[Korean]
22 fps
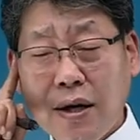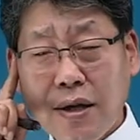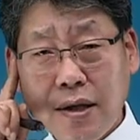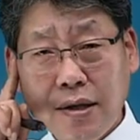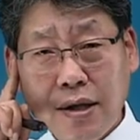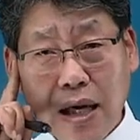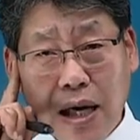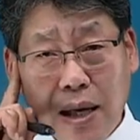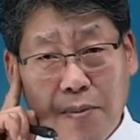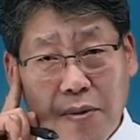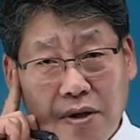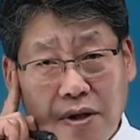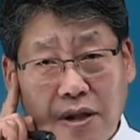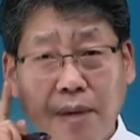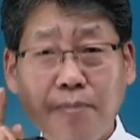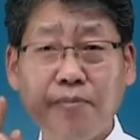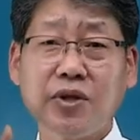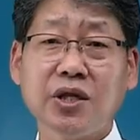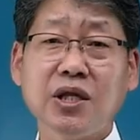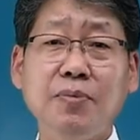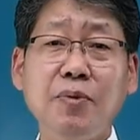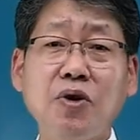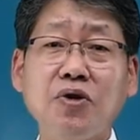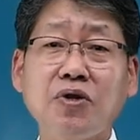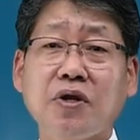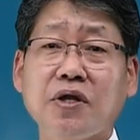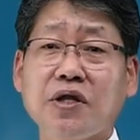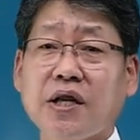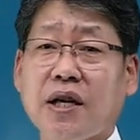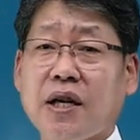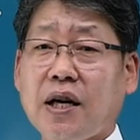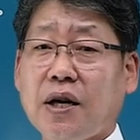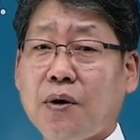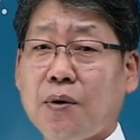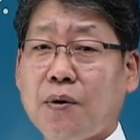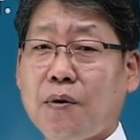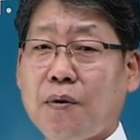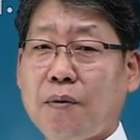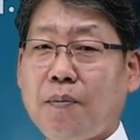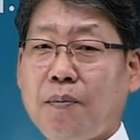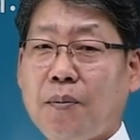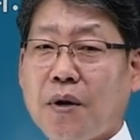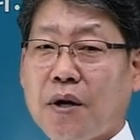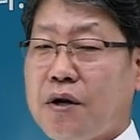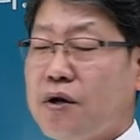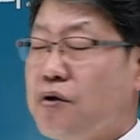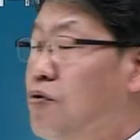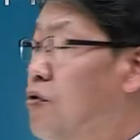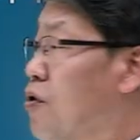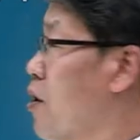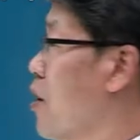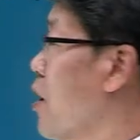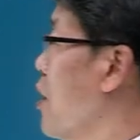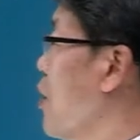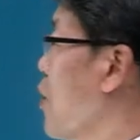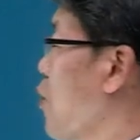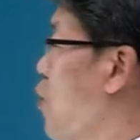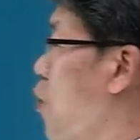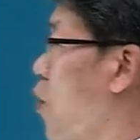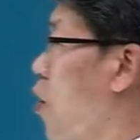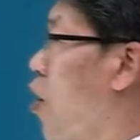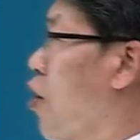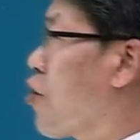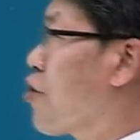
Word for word: 화상 당하면 참 치명적이잖아요. 그리고 꼭